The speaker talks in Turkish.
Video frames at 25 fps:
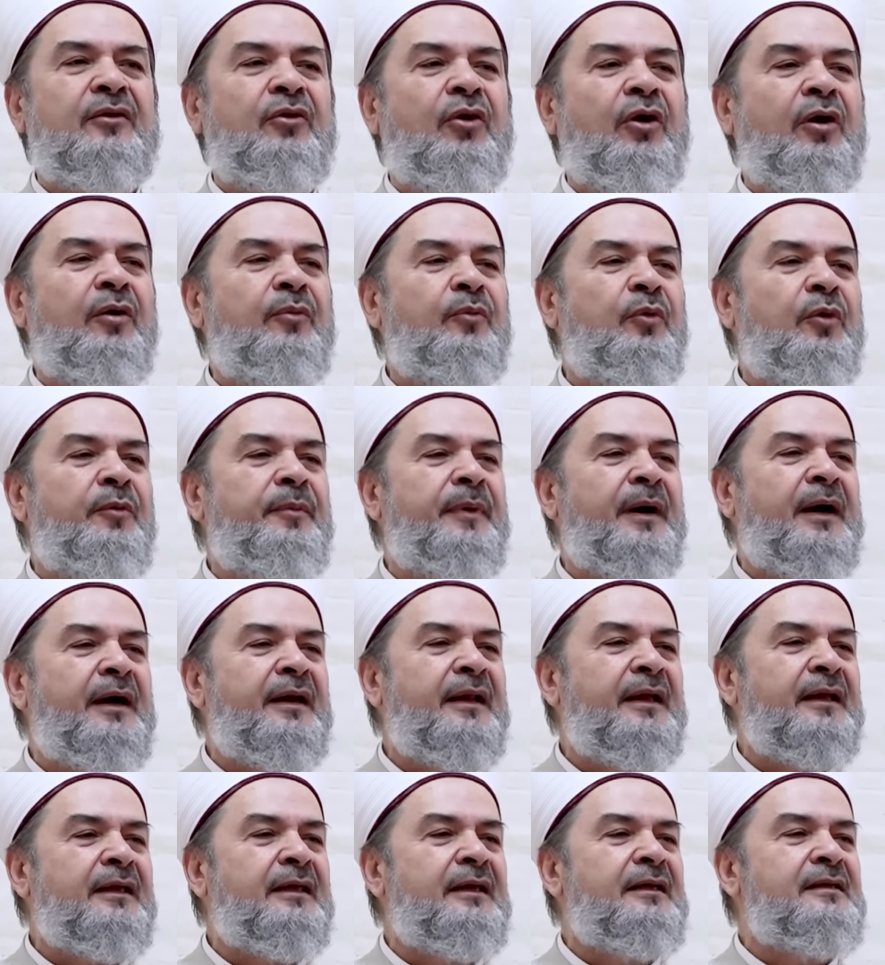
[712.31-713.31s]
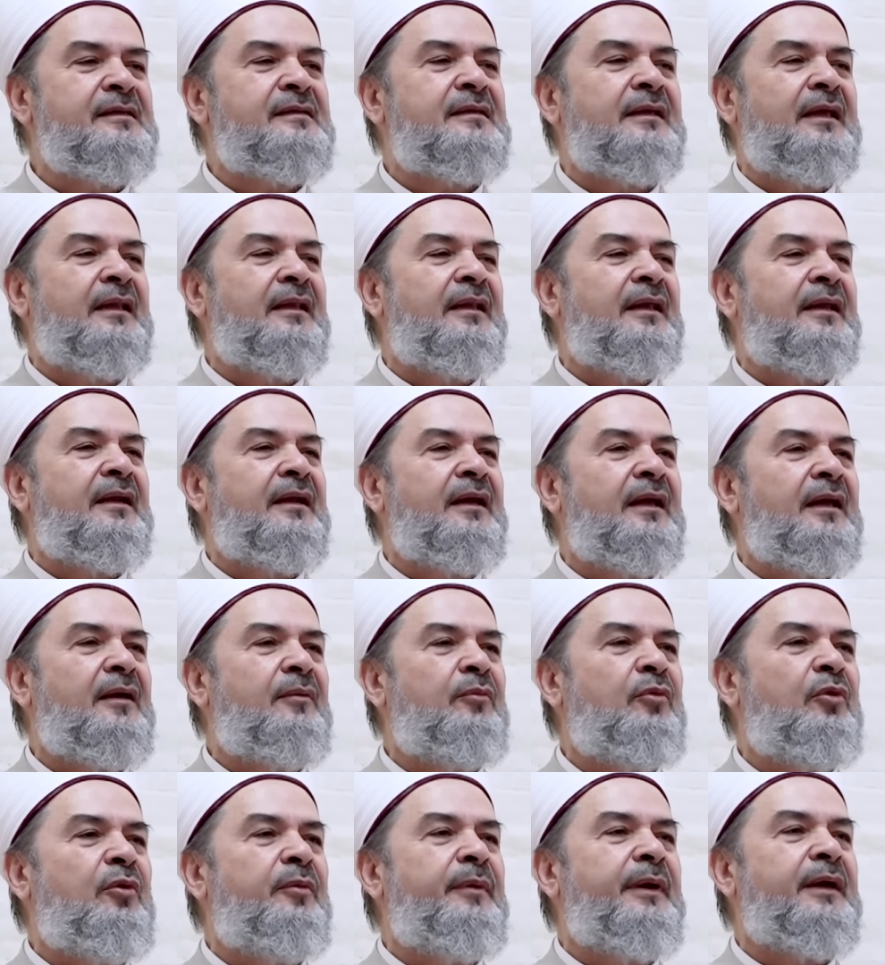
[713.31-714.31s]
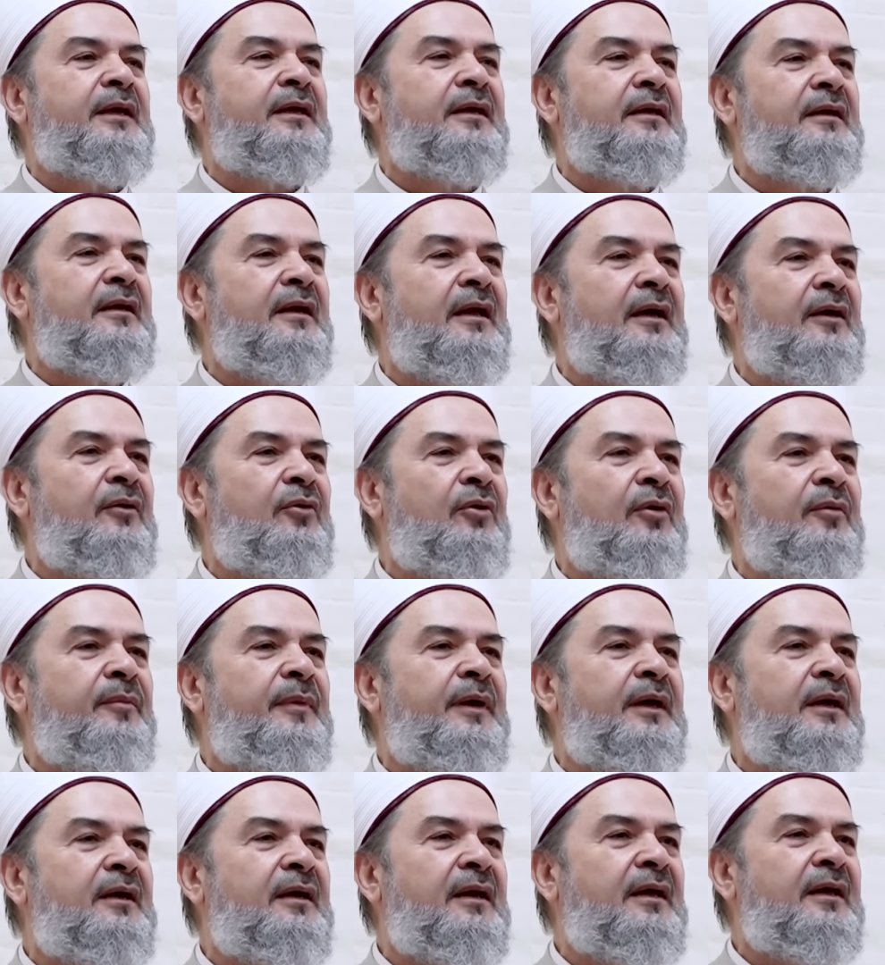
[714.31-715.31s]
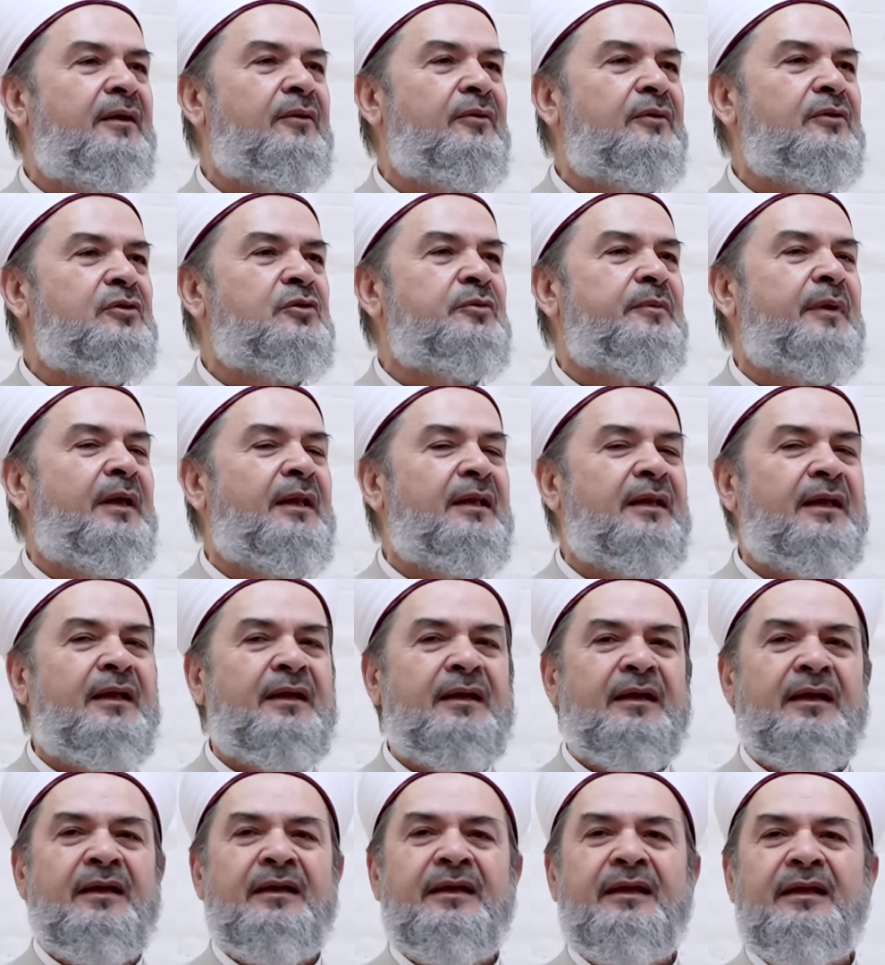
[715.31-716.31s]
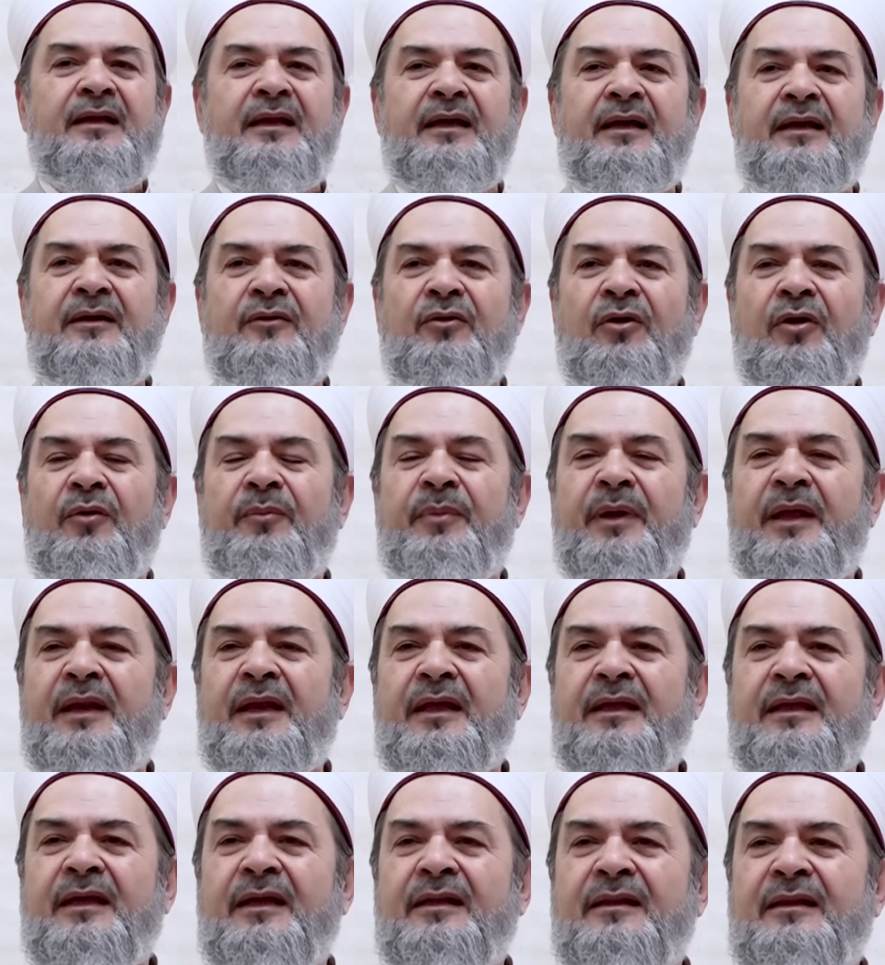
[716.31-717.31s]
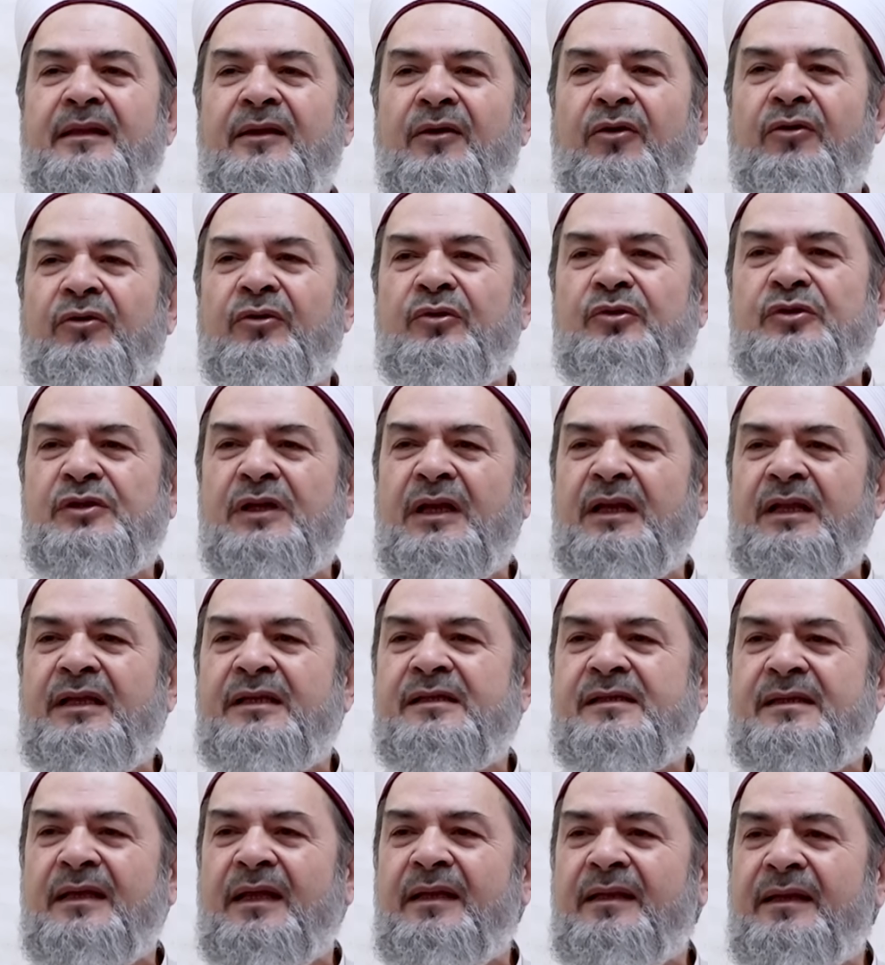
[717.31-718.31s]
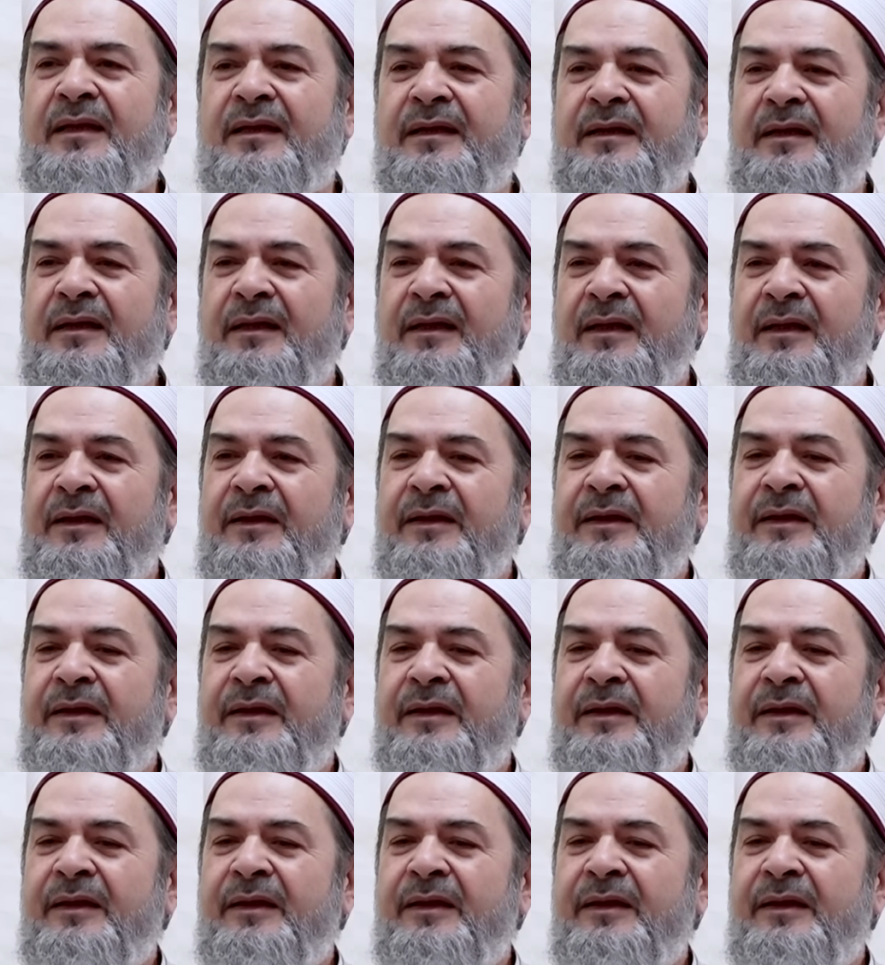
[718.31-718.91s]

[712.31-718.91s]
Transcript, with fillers: o mübarek insanları Ebu Bekirler, Ömerler, Osmanlar, Aliler, o bereketli, o güzel insanları